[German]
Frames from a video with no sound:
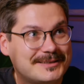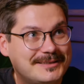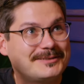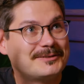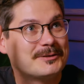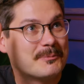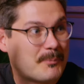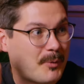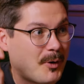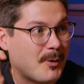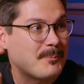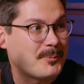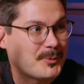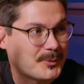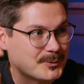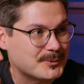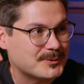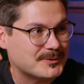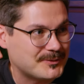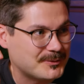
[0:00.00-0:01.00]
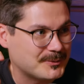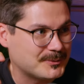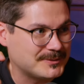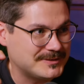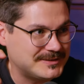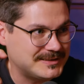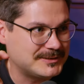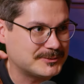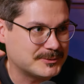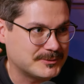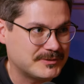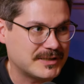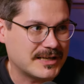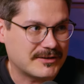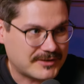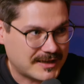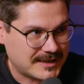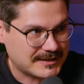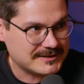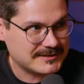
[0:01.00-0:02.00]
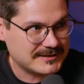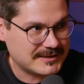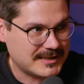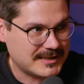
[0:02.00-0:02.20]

in diese Pop-Produktion, die ich irgendwie erwartet